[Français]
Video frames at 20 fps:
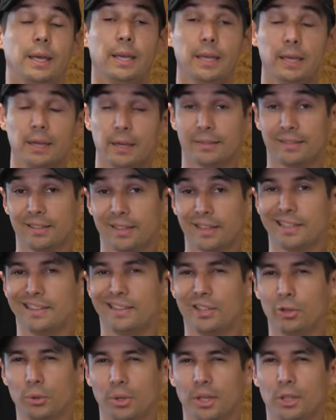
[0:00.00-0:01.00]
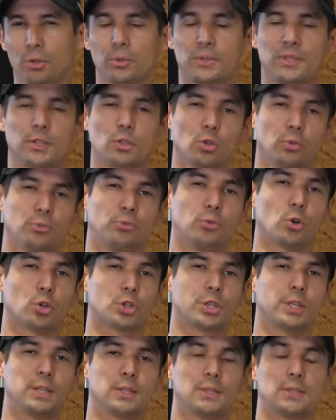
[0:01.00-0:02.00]
Et l'intérêt théorique de ces jantes
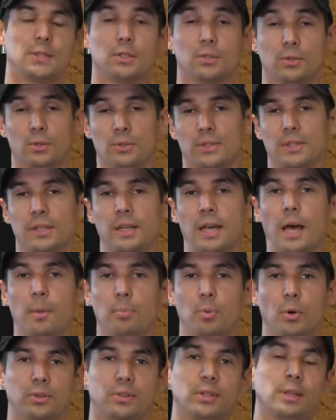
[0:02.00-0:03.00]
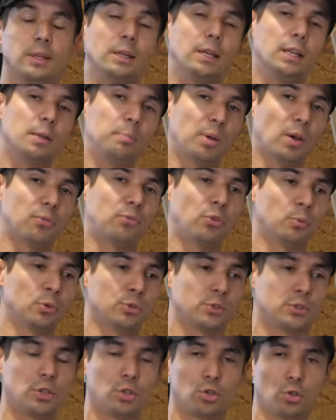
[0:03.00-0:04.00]
forgées, c'est censé apporter les
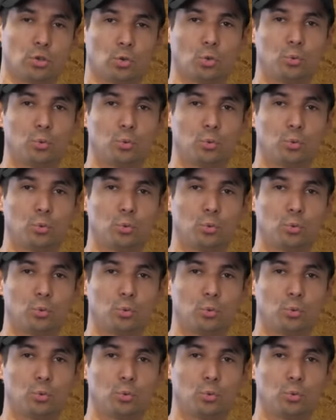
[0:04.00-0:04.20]
performances des jantes